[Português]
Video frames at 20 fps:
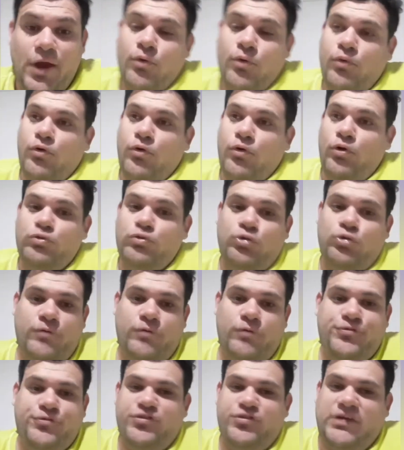O
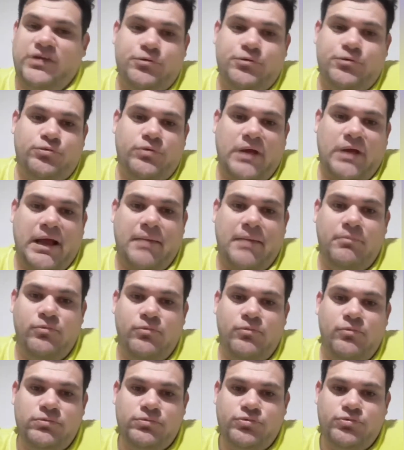Rodolfo saiu do
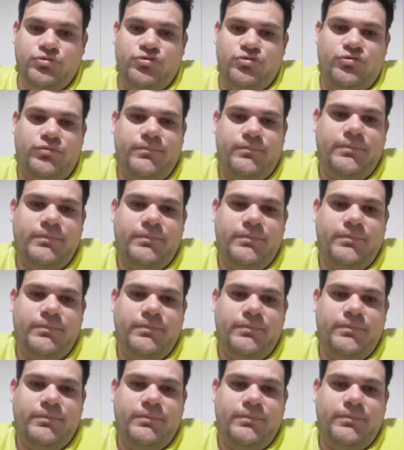Raimundos,